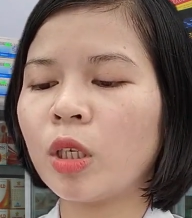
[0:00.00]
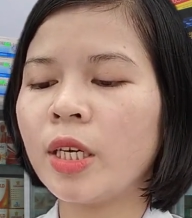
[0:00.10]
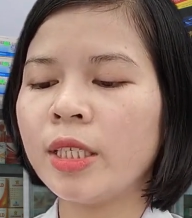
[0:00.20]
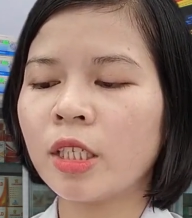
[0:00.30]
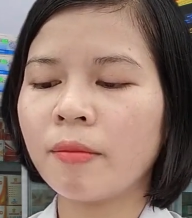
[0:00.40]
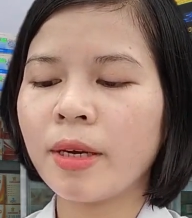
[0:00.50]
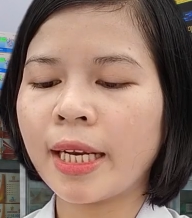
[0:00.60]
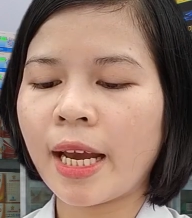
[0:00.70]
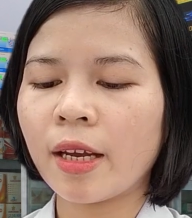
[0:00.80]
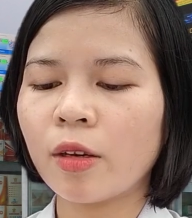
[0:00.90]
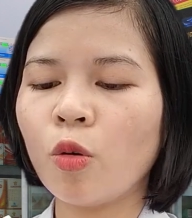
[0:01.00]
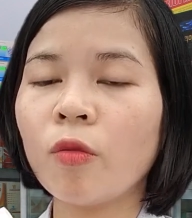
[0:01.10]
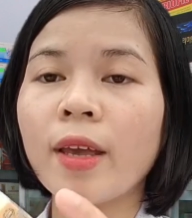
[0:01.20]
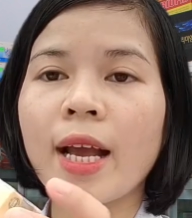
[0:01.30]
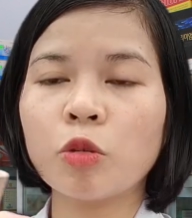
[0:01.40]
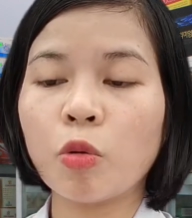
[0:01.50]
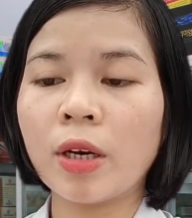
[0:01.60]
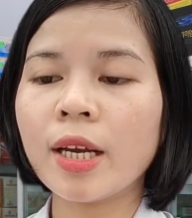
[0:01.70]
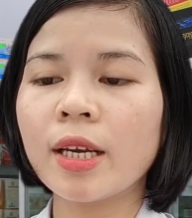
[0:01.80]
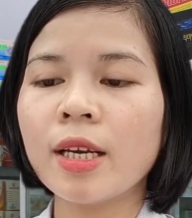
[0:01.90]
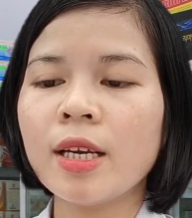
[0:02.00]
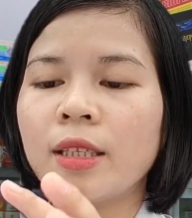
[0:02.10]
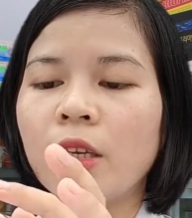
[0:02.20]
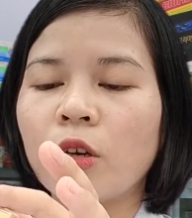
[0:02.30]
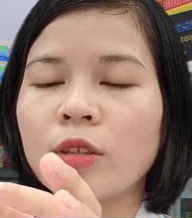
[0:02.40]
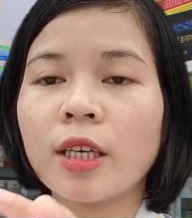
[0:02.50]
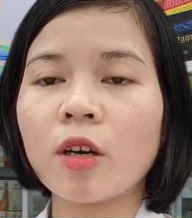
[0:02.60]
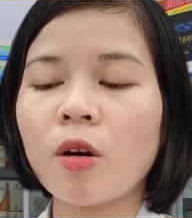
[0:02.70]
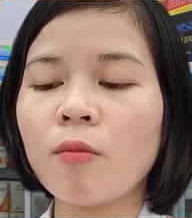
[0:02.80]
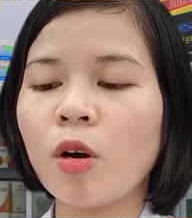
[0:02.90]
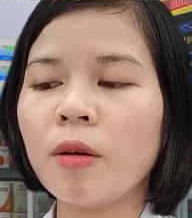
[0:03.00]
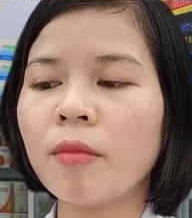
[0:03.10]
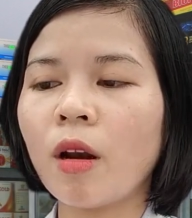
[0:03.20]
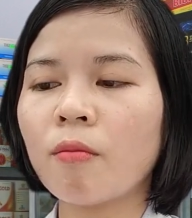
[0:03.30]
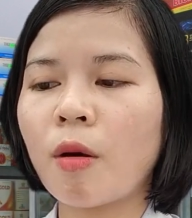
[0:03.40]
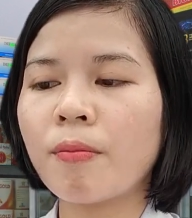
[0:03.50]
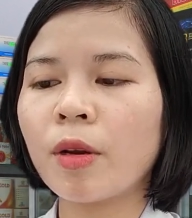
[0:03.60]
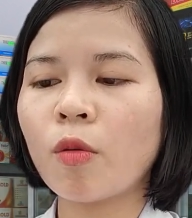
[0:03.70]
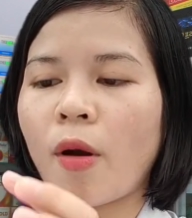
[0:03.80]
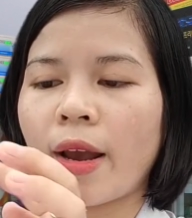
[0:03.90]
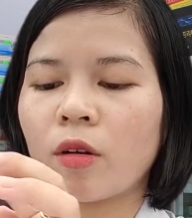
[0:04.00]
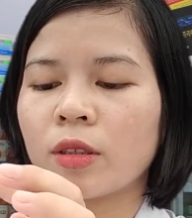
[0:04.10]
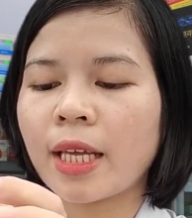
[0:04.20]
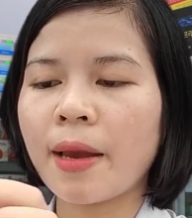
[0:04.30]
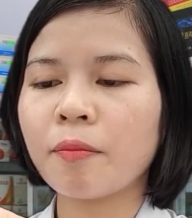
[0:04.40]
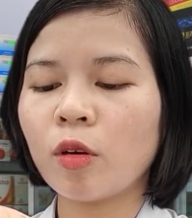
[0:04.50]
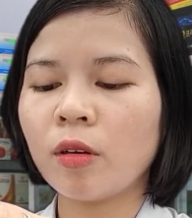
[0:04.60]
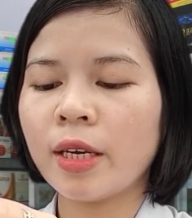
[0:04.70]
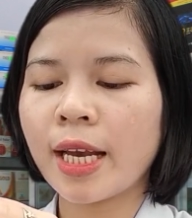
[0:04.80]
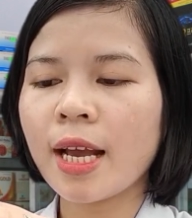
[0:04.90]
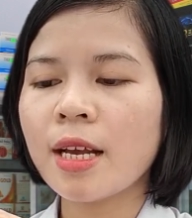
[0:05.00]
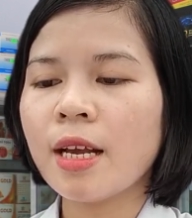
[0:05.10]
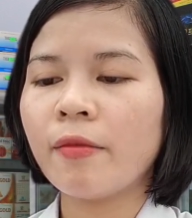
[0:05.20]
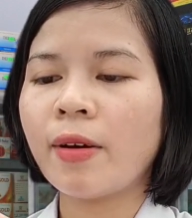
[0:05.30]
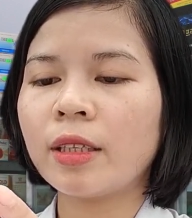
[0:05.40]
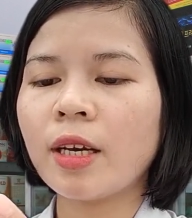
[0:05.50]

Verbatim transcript: Và mọi người nhìn cho mình này, đối với hàng chuẩn ấy thì nó sẽ có một lớp ni lông bọc bên ngoài, có tem mọi người nhá.